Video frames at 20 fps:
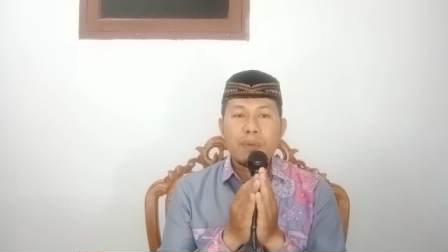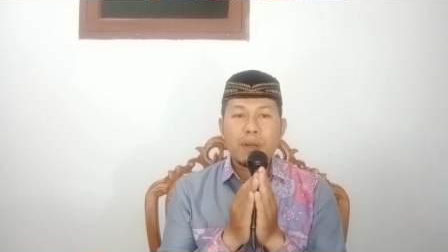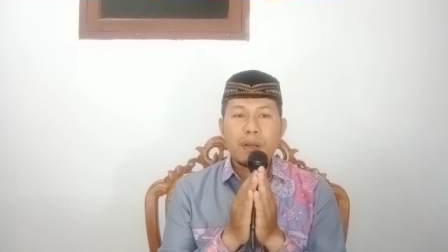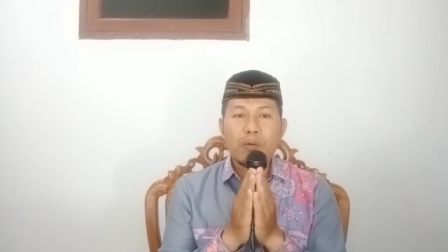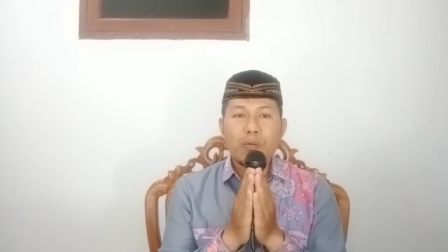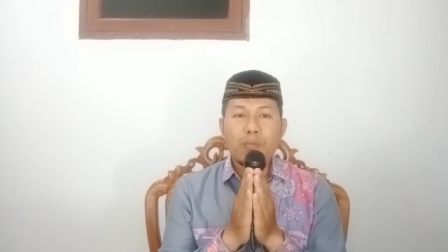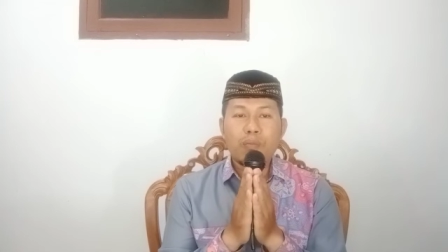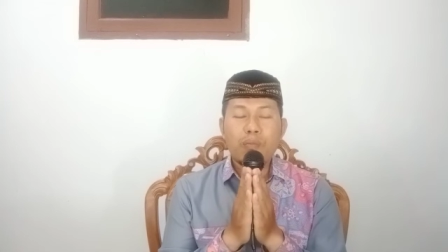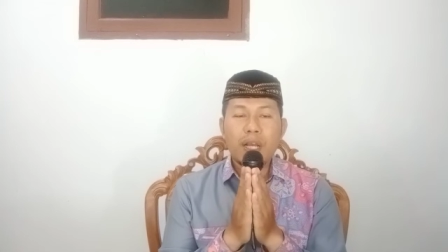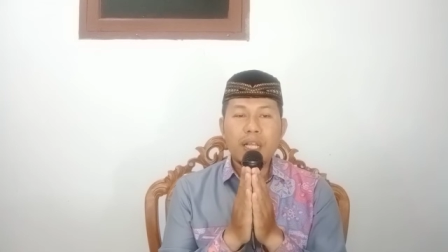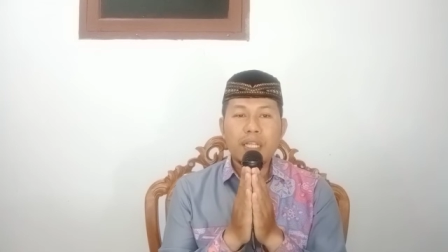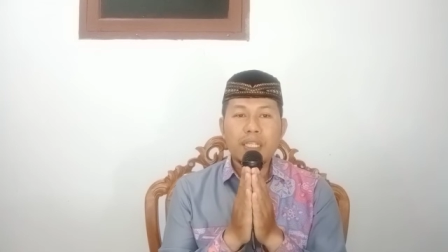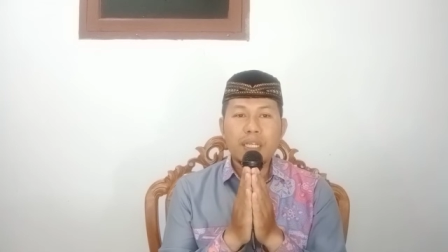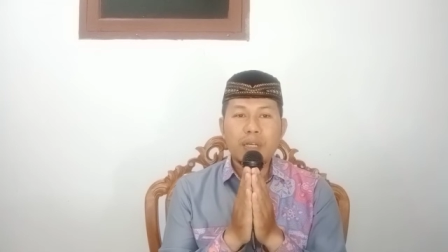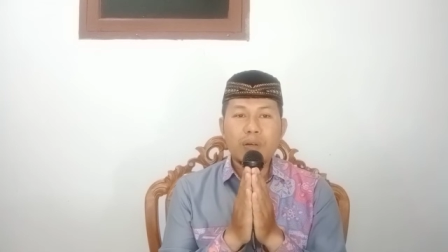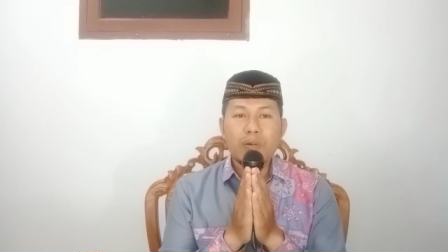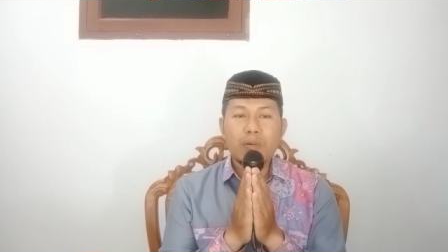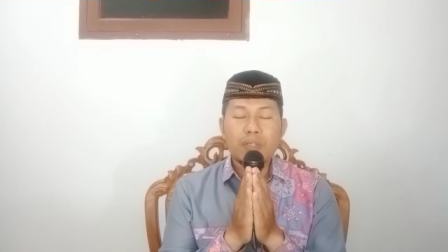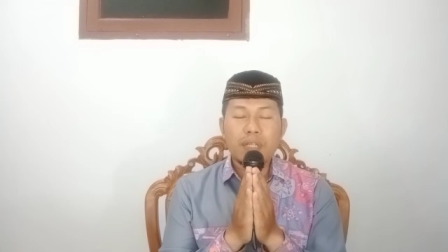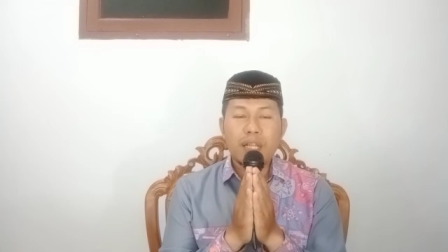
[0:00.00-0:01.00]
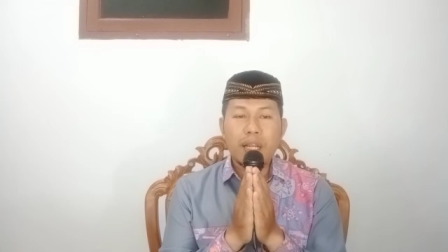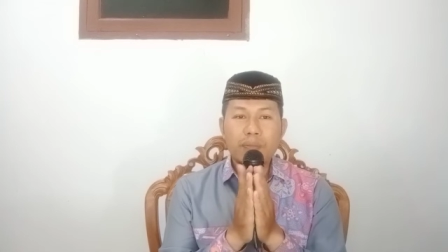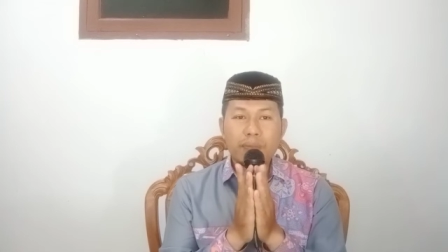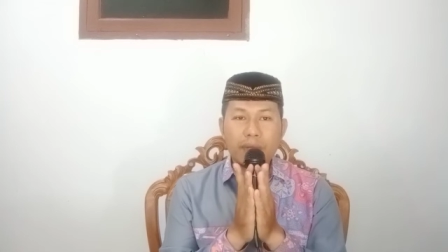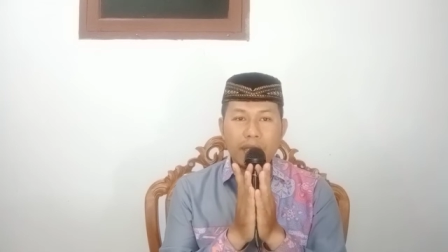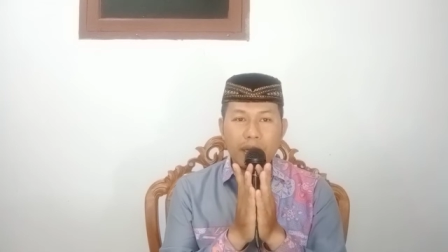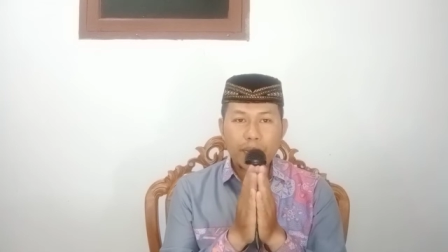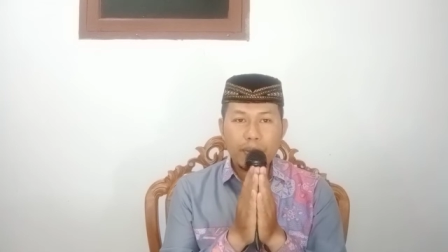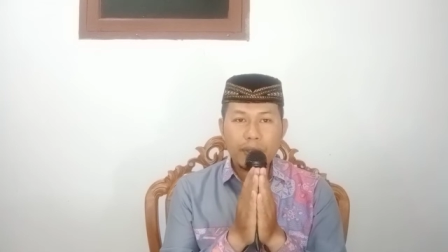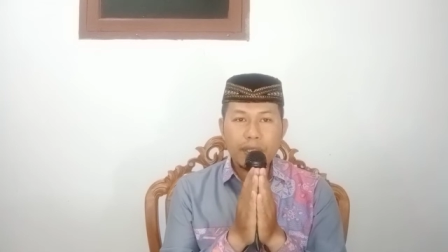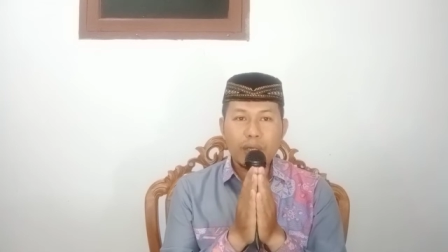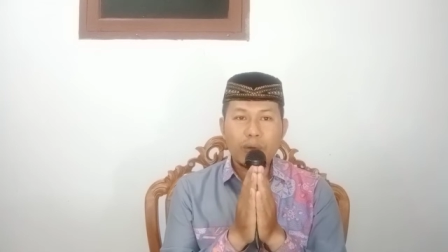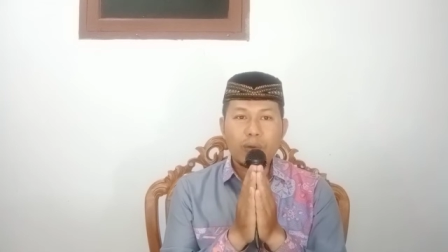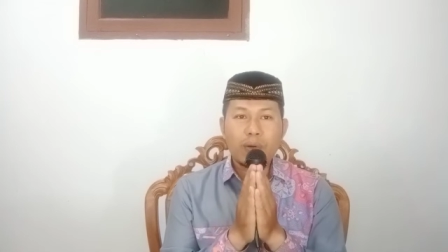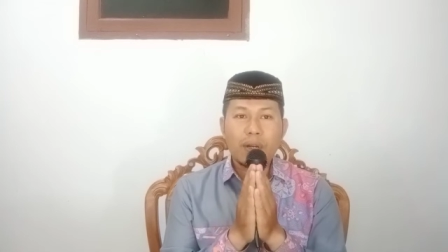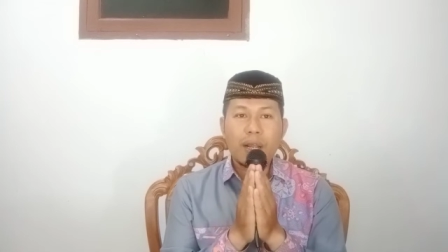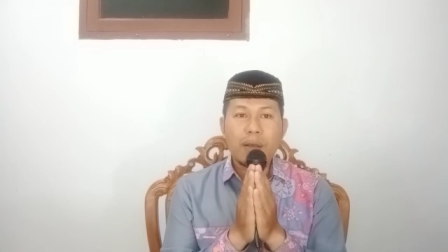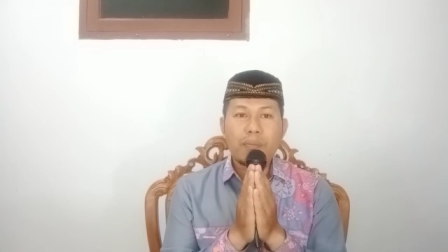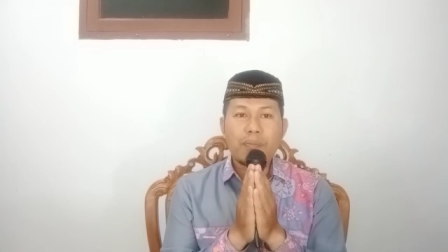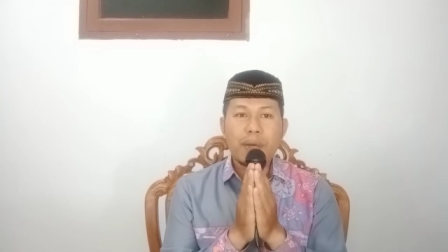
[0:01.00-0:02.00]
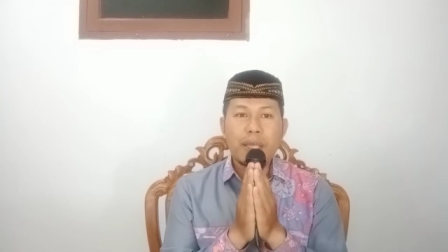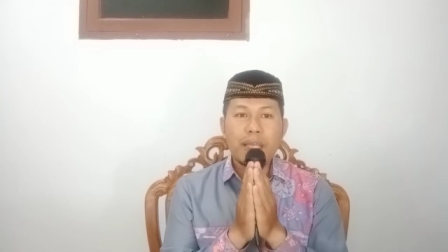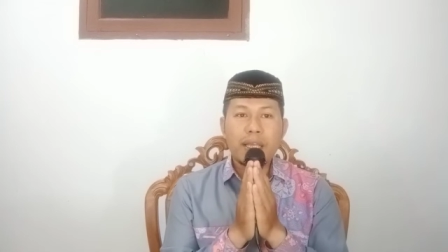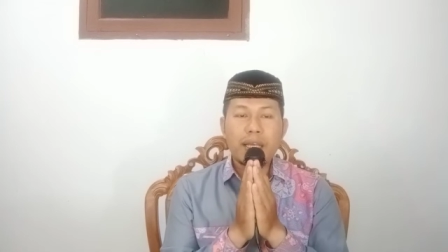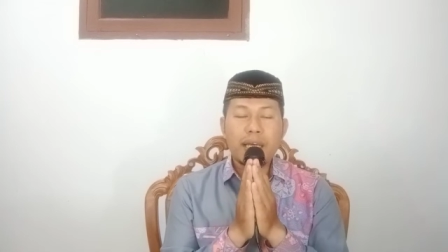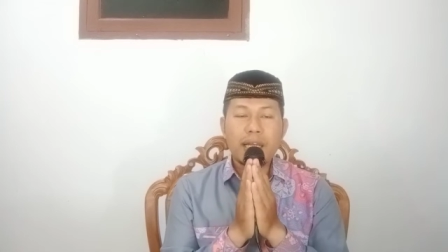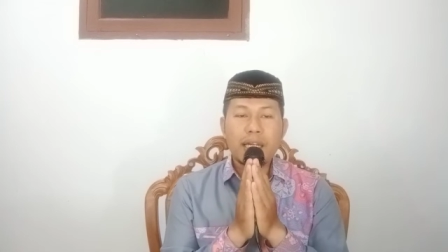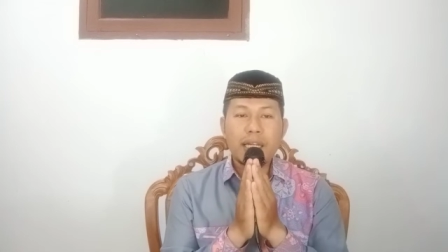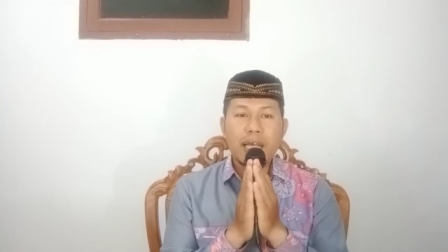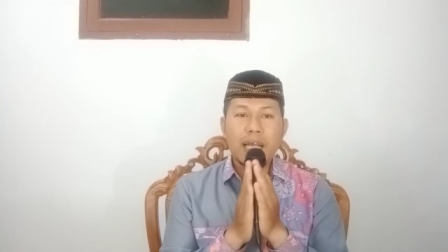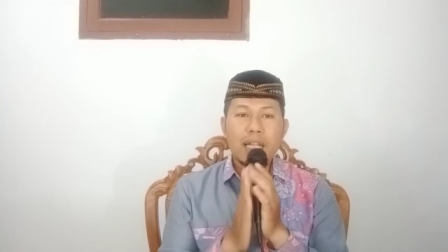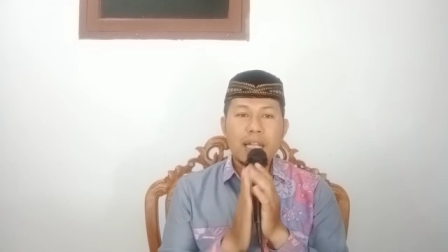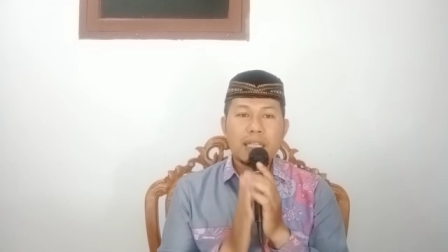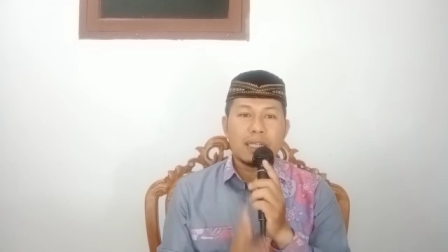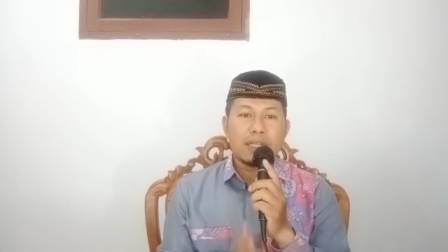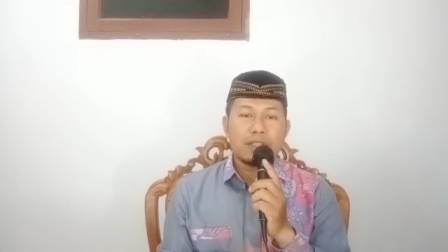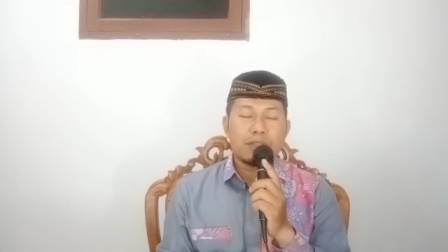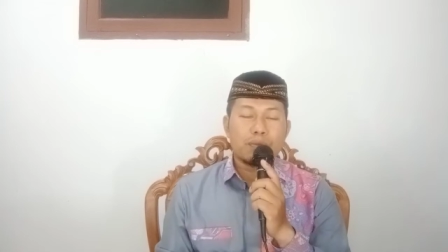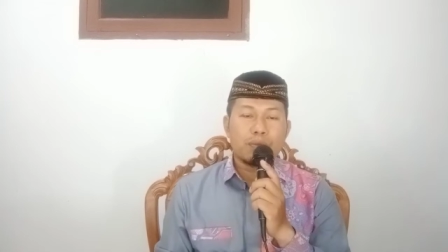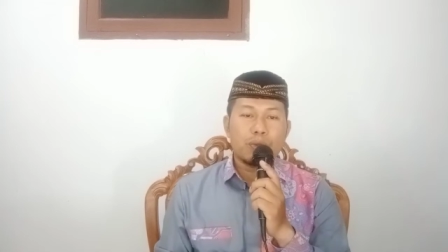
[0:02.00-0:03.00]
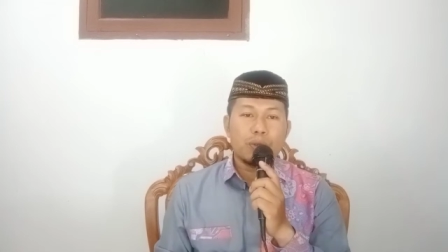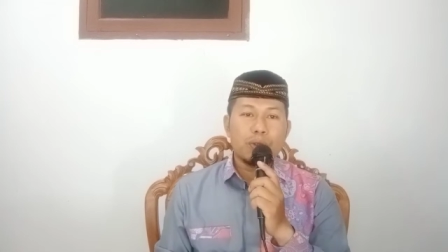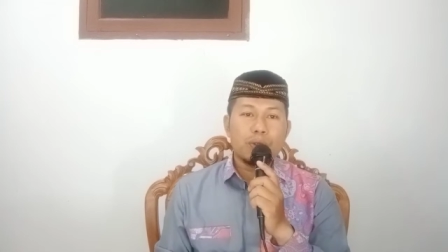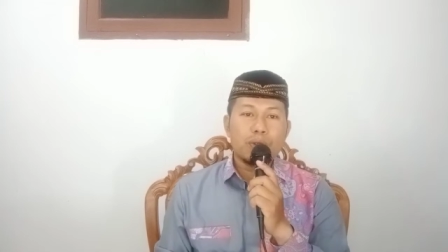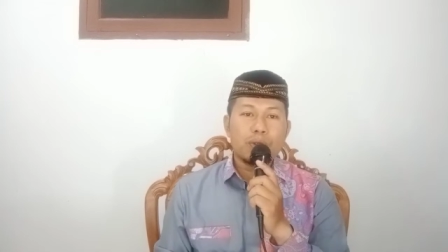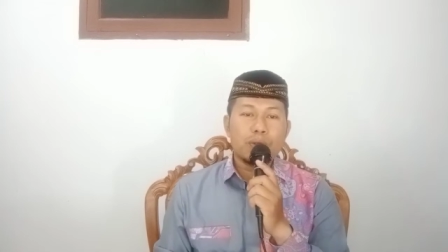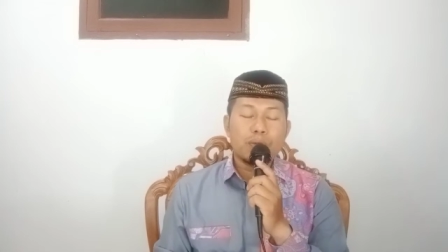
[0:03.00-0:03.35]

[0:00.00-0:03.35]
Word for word: hubungan yang dalam tanda petik kurang baik karena hal tersebut,